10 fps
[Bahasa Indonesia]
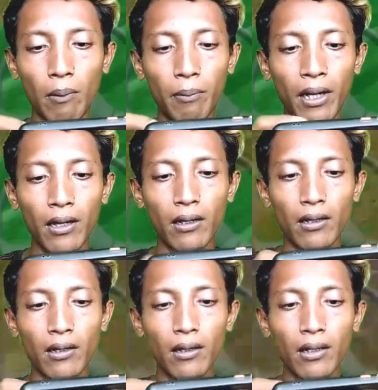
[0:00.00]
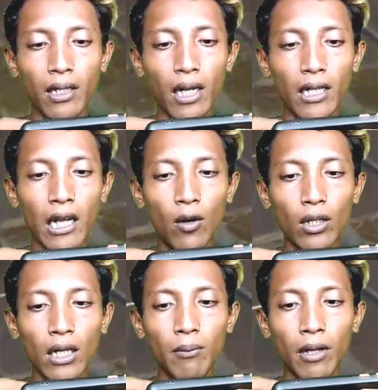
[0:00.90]
apa apa ini ada jalur
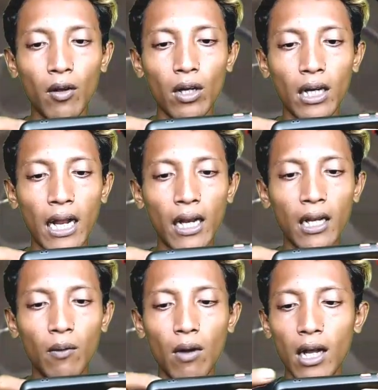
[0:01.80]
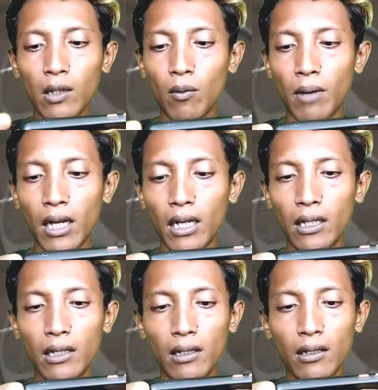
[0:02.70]
tadi belok ke kanan nih gua nggak tahu kemana nih
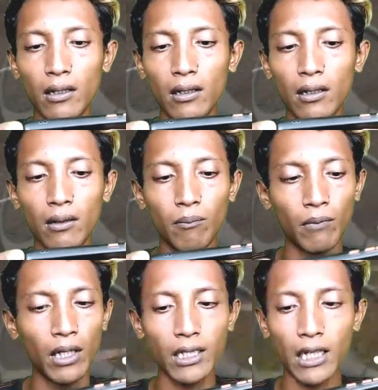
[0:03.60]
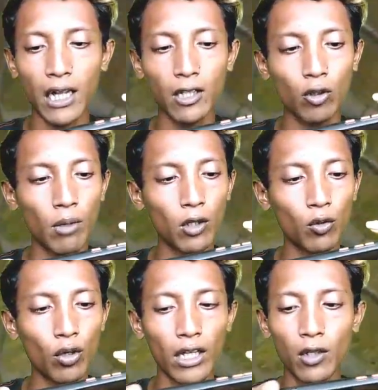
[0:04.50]
ini kita coba
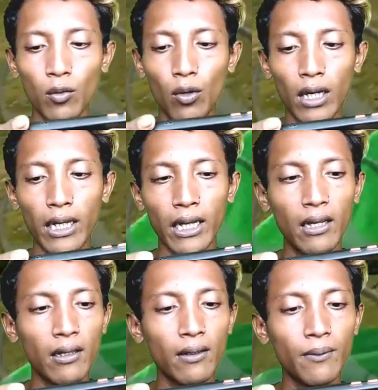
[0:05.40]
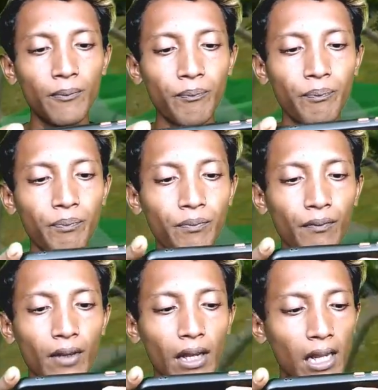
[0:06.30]
turun aja dulu kali ya.
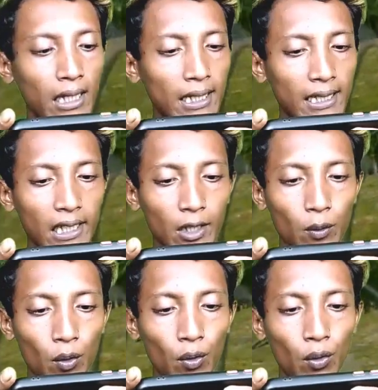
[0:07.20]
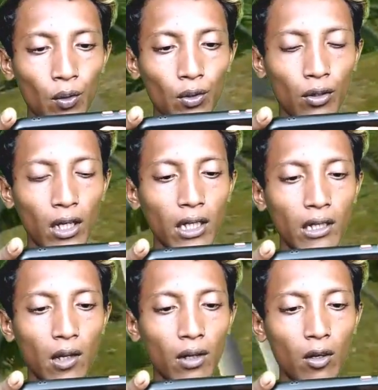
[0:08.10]
Kita testing turun dulu. Soalnya ini
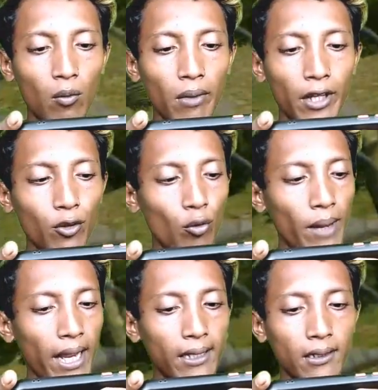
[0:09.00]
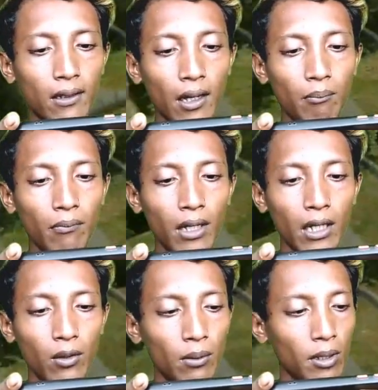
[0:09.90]
jalurnya lumayan cukup ekstrim
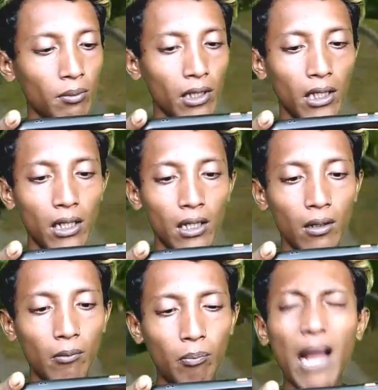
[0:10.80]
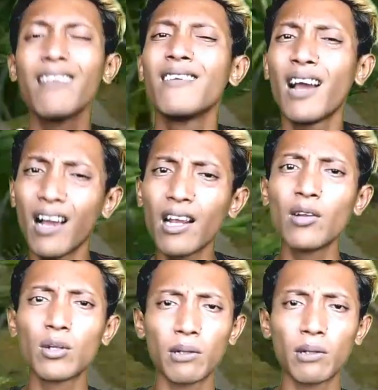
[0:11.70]
gitu teman-teman. Jadi panjang gitu